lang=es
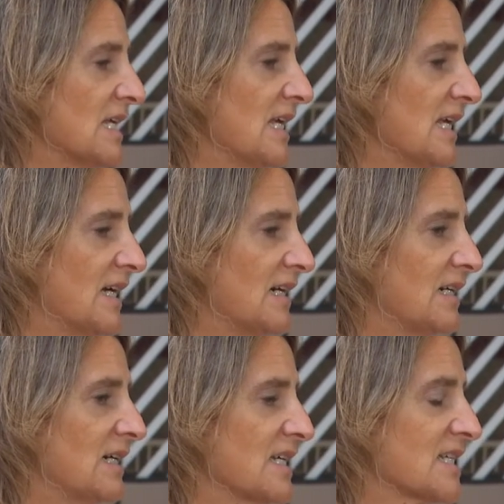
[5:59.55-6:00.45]

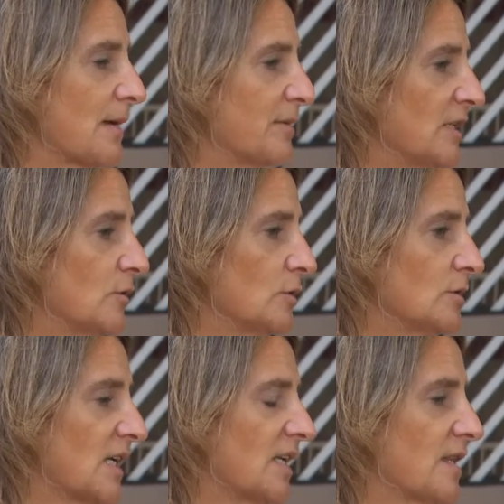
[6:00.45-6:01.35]
eh,
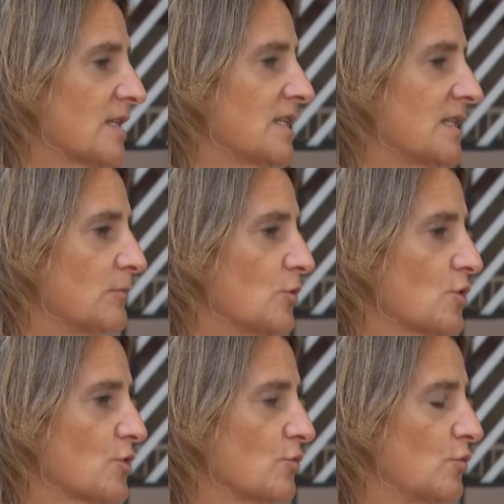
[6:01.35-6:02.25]
sabiendo que
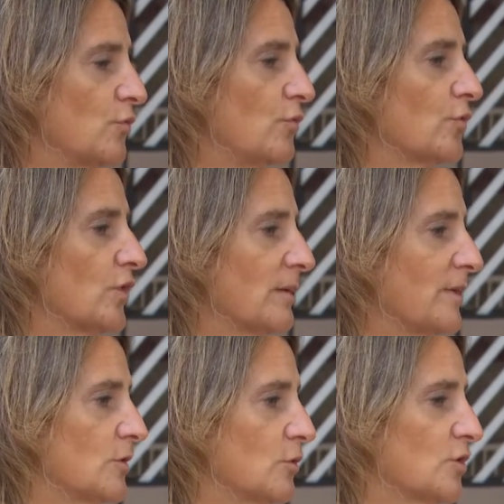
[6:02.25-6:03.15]
necesitamos un funcionamiento